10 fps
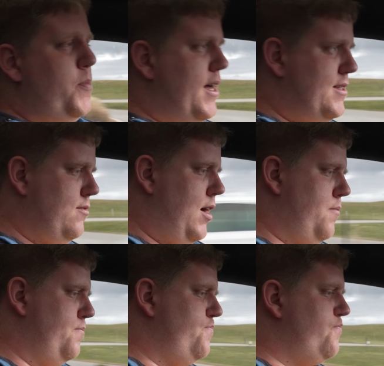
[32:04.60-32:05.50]
Spaß zu
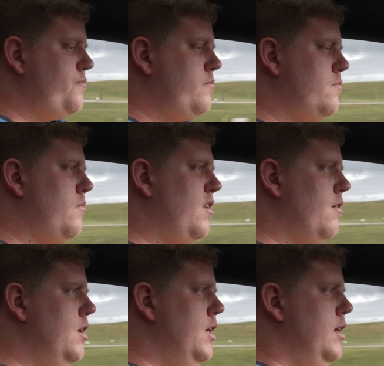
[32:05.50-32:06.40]
haben.
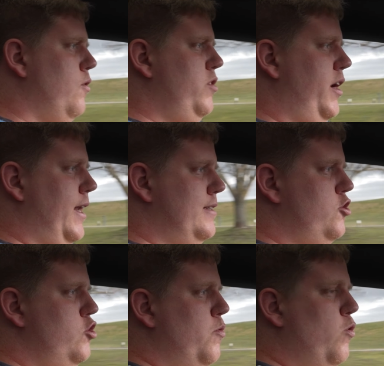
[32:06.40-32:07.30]
Und den
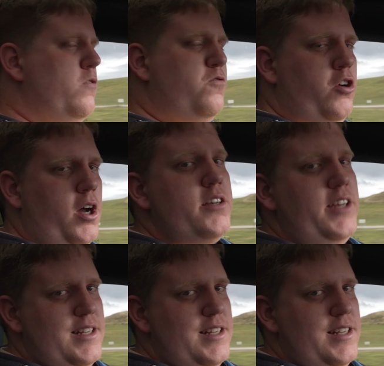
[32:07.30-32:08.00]
klassischen Überholvorgang,